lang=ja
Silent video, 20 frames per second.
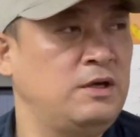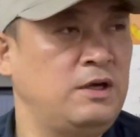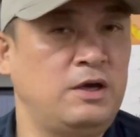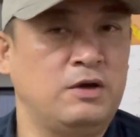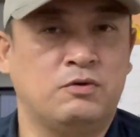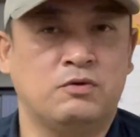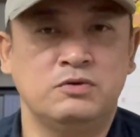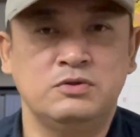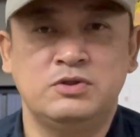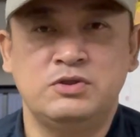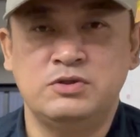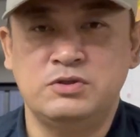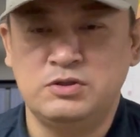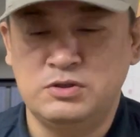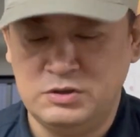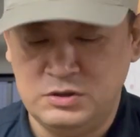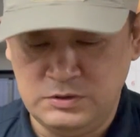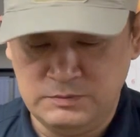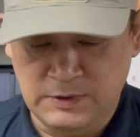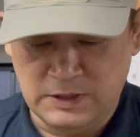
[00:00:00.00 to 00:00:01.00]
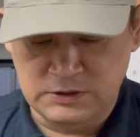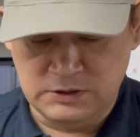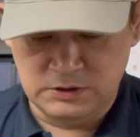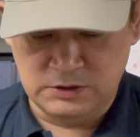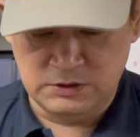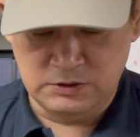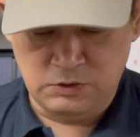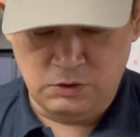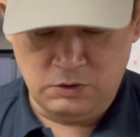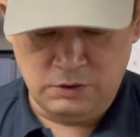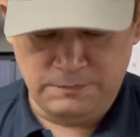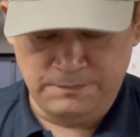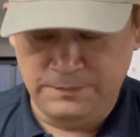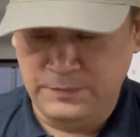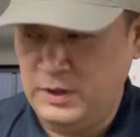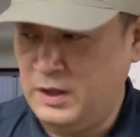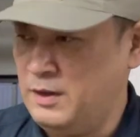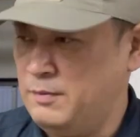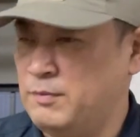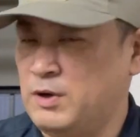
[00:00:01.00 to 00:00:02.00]
えー、今週末の、
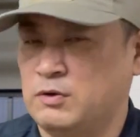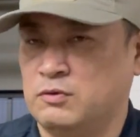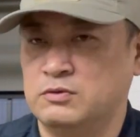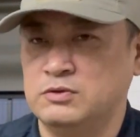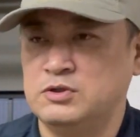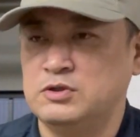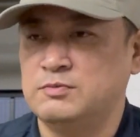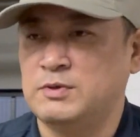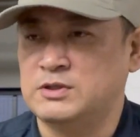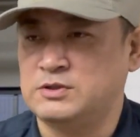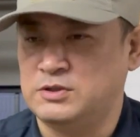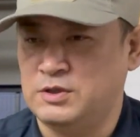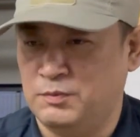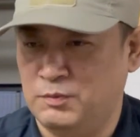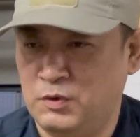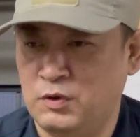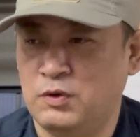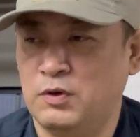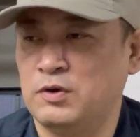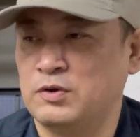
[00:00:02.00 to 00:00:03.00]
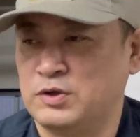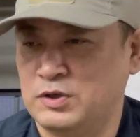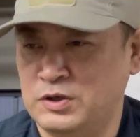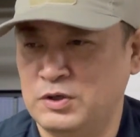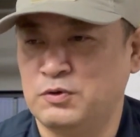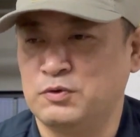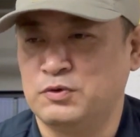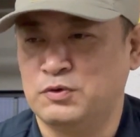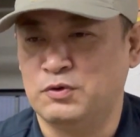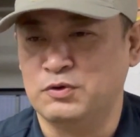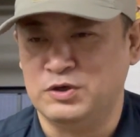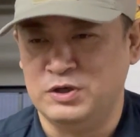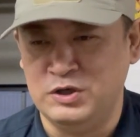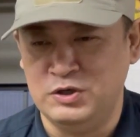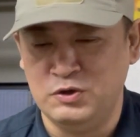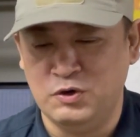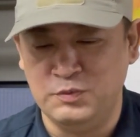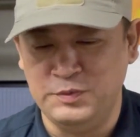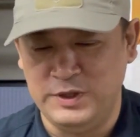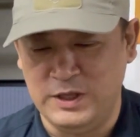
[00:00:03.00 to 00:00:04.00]
えまあ、今週末ってもう今日
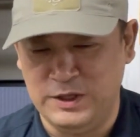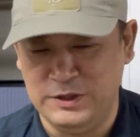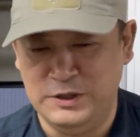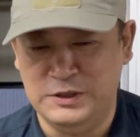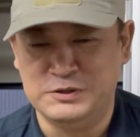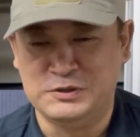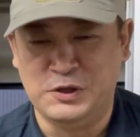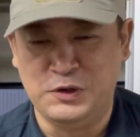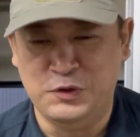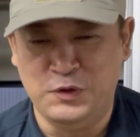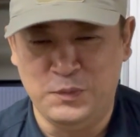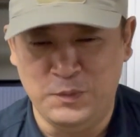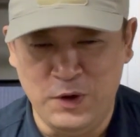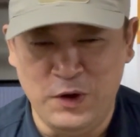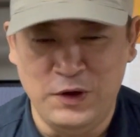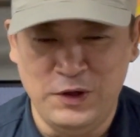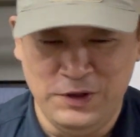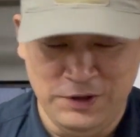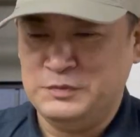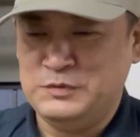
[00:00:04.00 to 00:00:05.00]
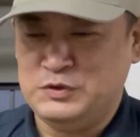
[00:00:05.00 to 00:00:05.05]
金曜日なんですけども、